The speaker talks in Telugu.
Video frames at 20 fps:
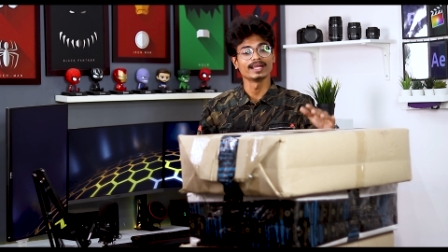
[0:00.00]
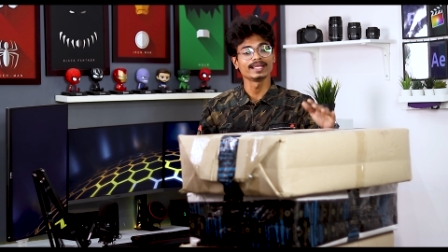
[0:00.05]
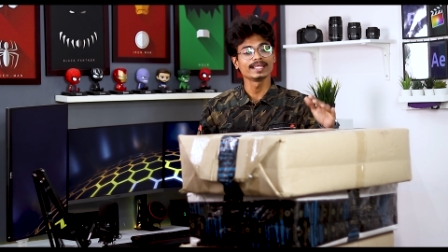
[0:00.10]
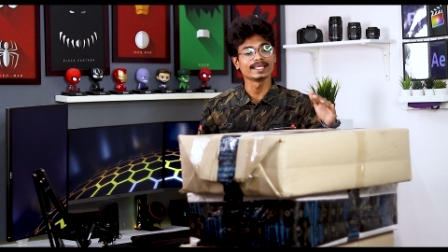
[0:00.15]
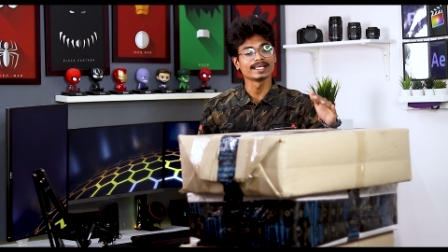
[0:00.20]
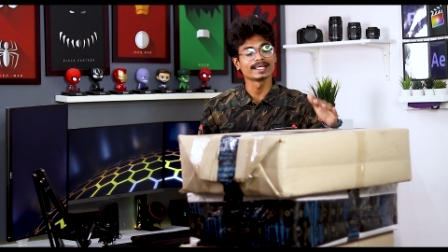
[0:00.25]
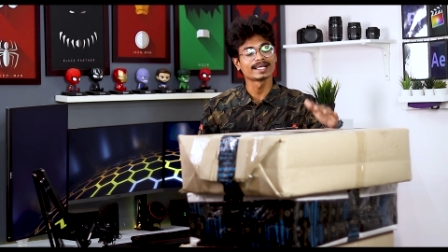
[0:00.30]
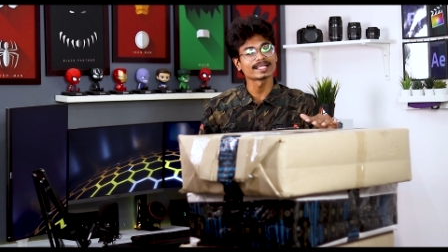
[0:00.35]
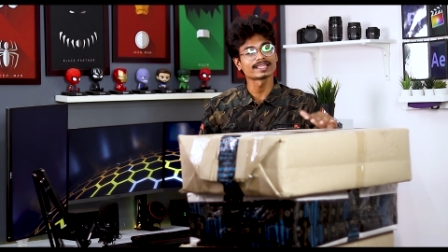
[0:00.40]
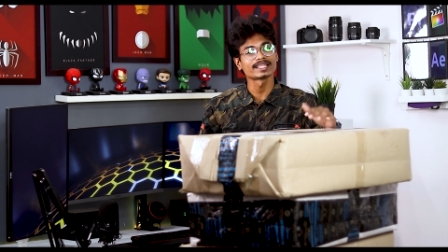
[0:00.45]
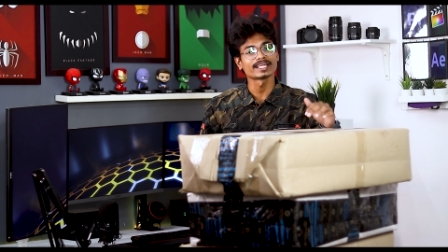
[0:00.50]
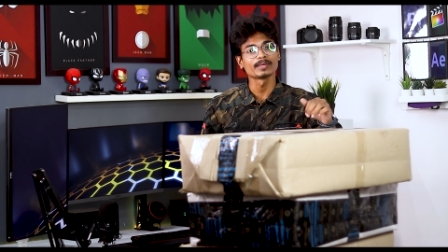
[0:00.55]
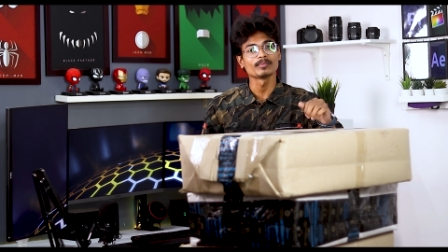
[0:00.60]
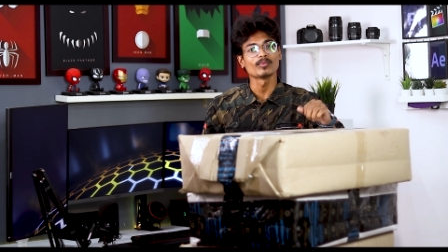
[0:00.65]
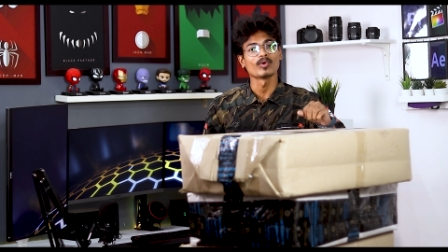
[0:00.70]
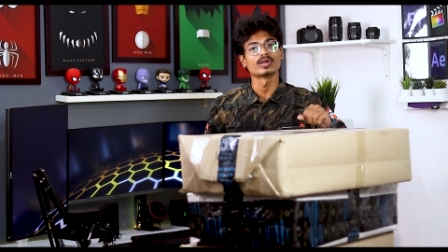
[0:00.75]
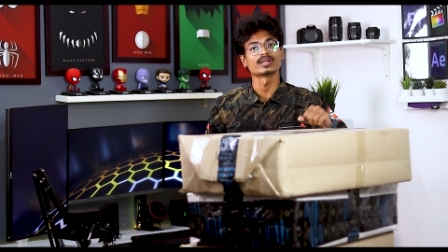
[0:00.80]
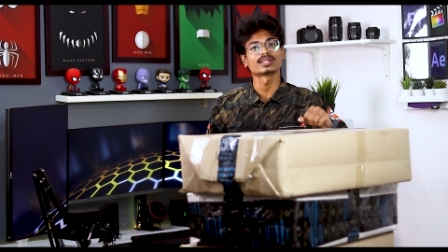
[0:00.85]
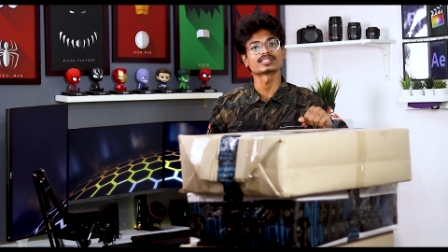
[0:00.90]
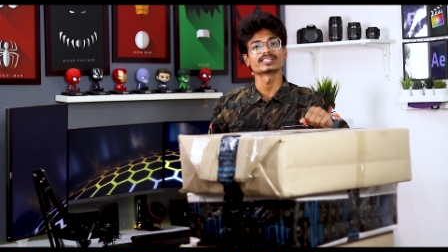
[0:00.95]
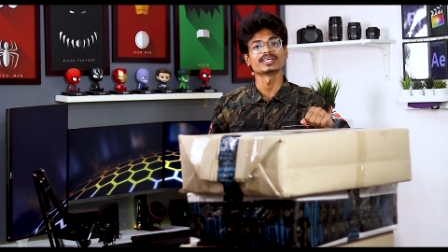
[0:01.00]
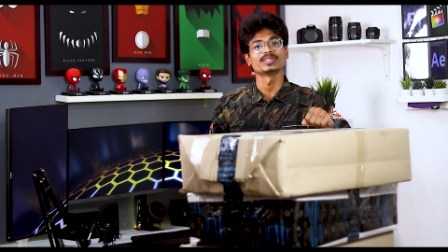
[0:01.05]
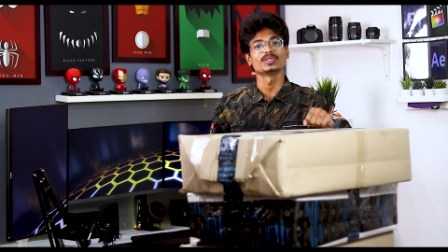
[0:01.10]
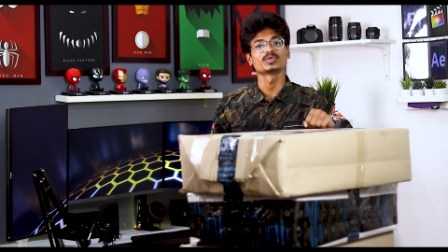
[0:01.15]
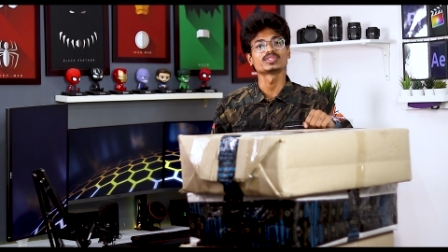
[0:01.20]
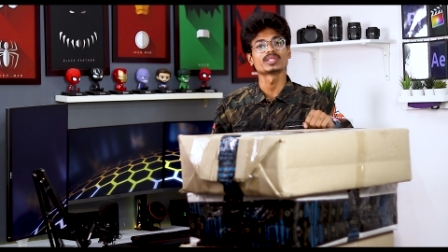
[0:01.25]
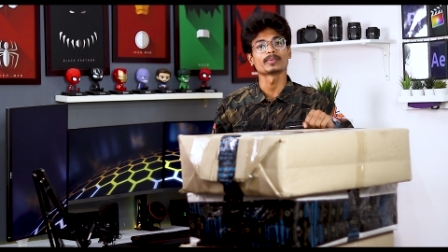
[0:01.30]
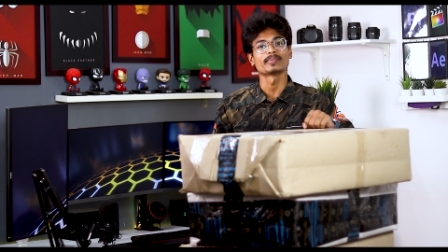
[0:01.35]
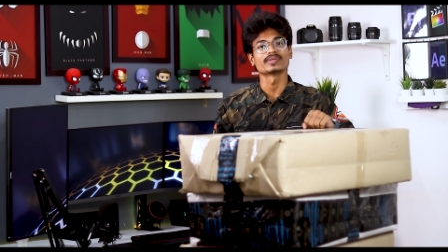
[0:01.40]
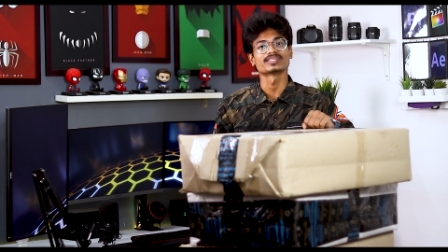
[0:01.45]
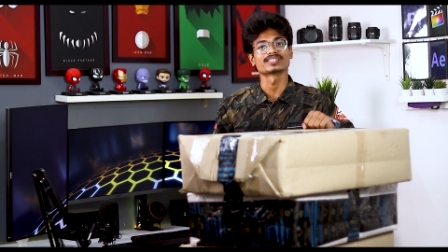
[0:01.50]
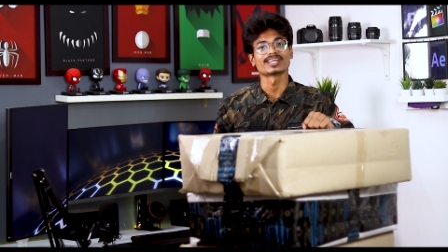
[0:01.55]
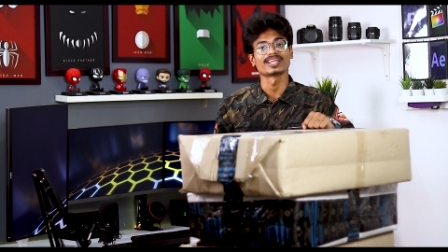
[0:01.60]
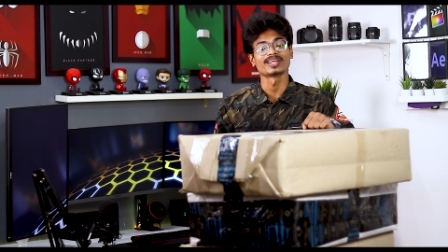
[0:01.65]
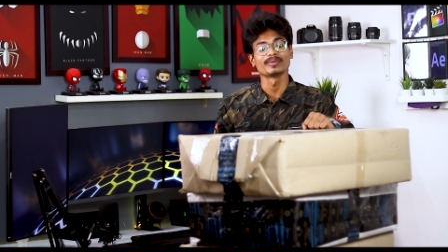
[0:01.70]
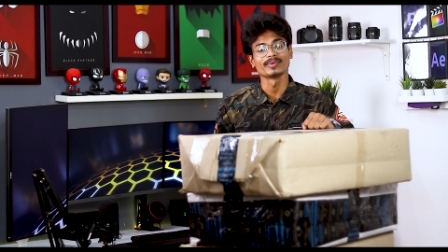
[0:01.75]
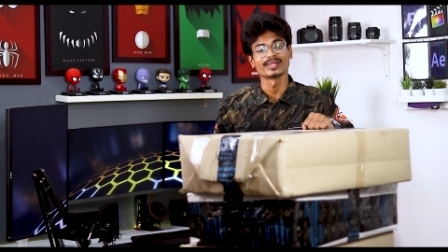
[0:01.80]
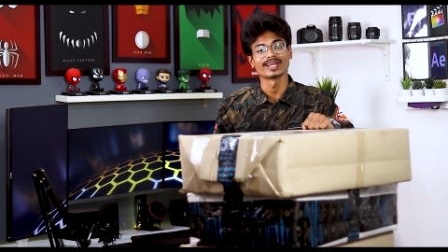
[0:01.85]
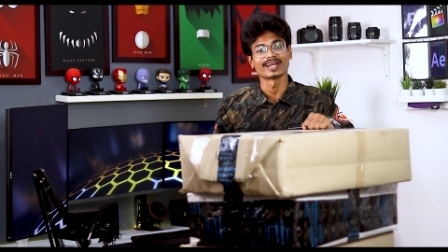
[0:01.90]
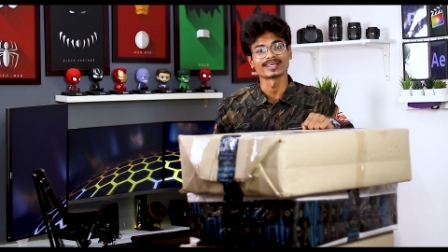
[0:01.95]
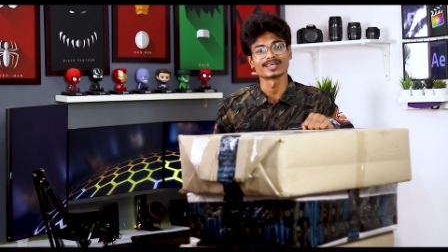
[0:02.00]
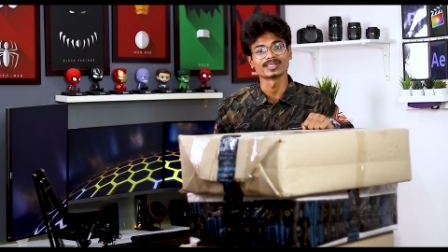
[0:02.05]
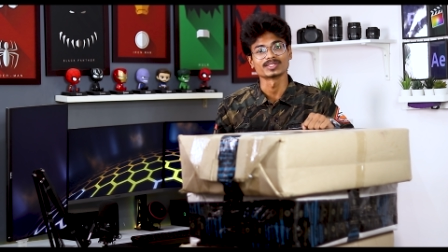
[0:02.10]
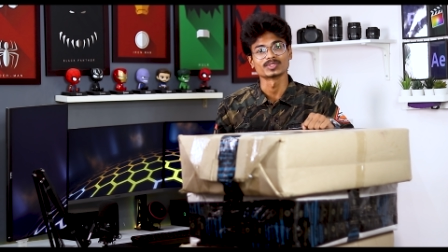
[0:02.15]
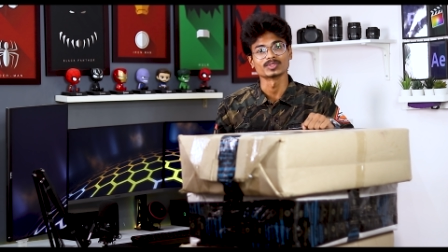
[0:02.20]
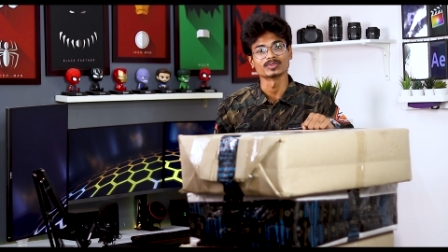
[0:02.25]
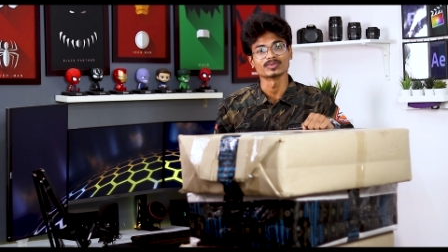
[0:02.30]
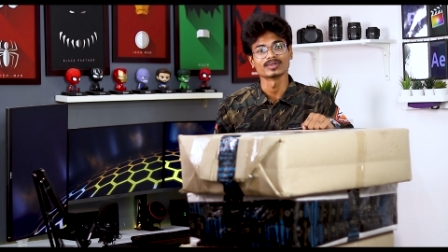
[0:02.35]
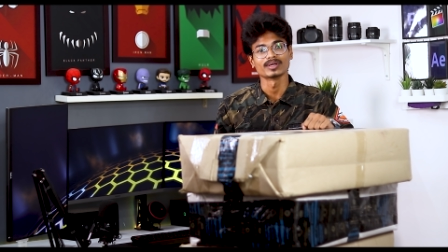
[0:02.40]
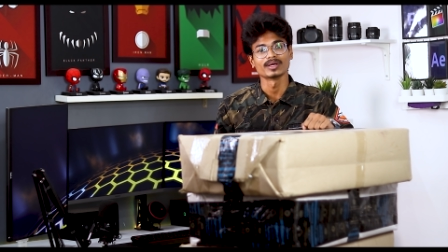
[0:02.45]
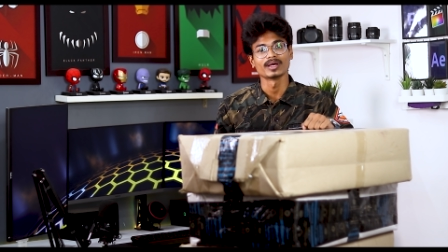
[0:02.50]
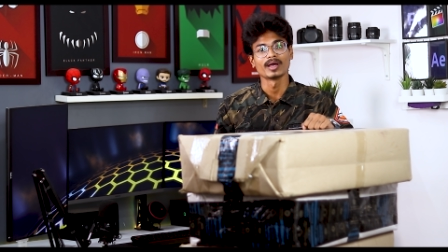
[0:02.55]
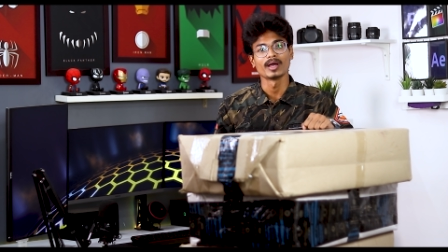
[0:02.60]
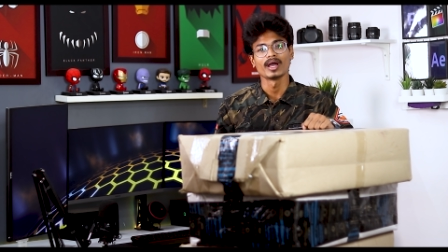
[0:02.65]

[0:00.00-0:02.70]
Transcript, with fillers: మళ్ళీ ఇంకా త్రీ మానిటర్స్ ఎందుకు తెప్పించానని మీరు అడగచ్చు